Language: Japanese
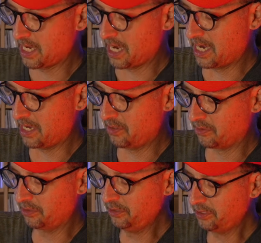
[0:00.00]
あの
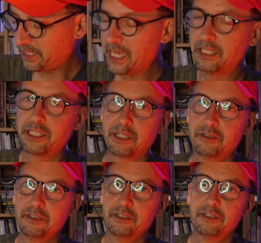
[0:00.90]
Google 検
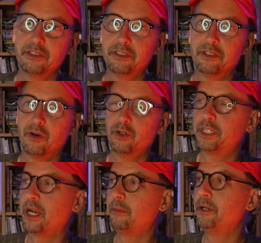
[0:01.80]
索を
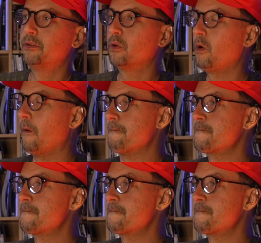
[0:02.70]
調べると「